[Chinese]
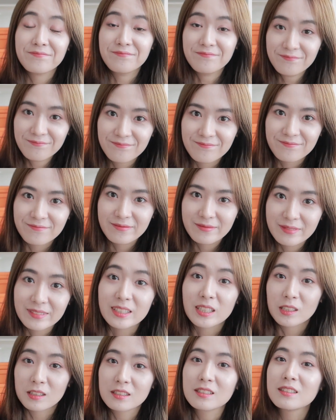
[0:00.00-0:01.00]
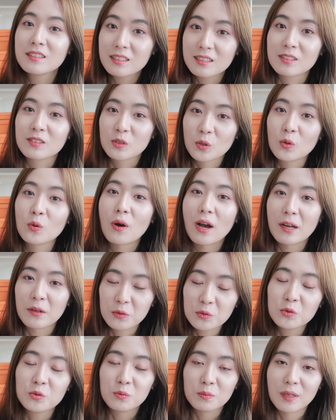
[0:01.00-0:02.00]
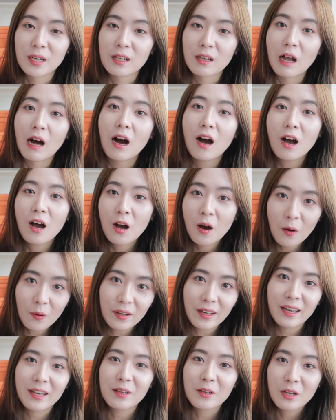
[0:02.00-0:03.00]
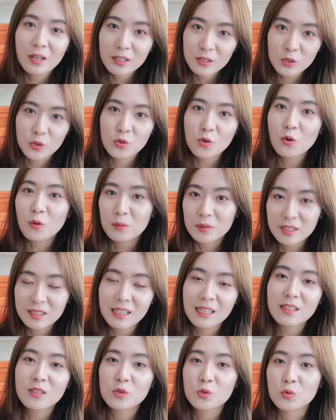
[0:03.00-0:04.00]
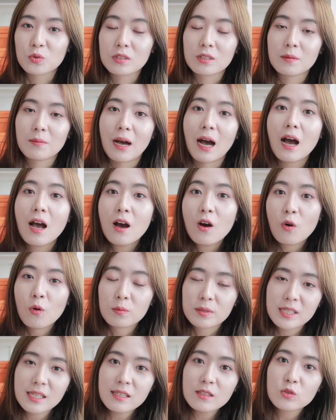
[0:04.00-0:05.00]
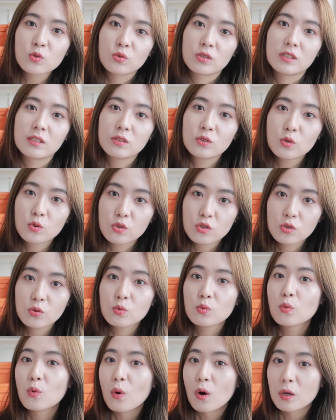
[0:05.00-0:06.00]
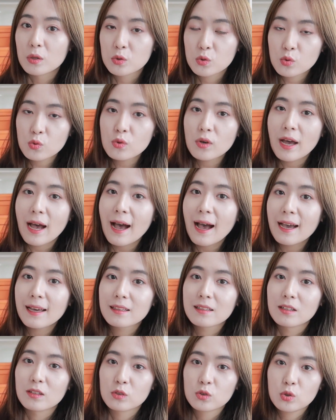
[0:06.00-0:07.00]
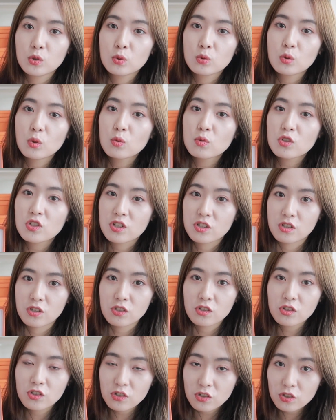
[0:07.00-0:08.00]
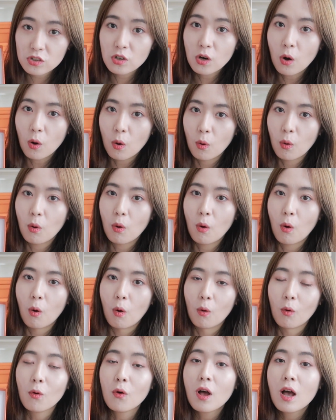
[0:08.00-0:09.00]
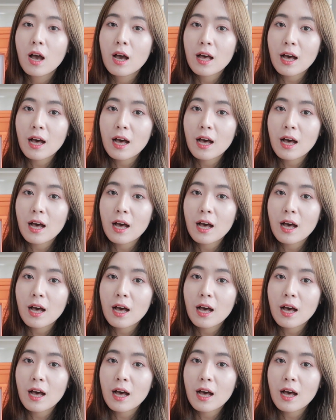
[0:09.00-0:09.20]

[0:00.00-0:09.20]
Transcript: 嗯，你的心情都快郁闷了。OK，就说我们今天的主题吧。我们今天的主题就是我最爱的秋冬十支口红。